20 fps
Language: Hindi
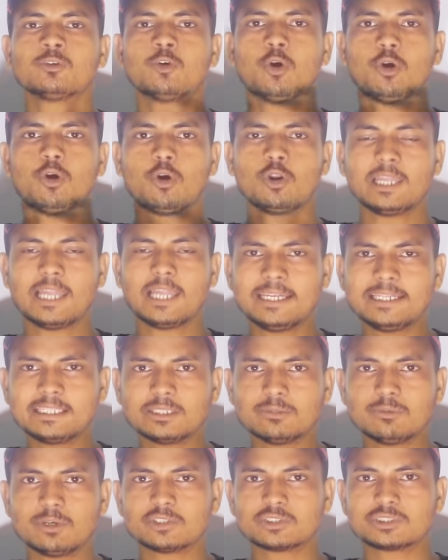ऑनलाइन
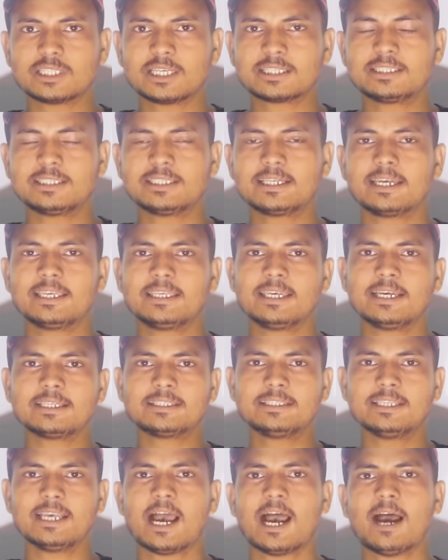की व्यवस्था की गई है
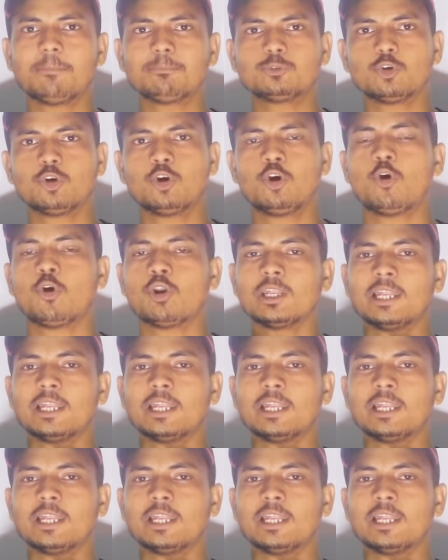कि आप जो है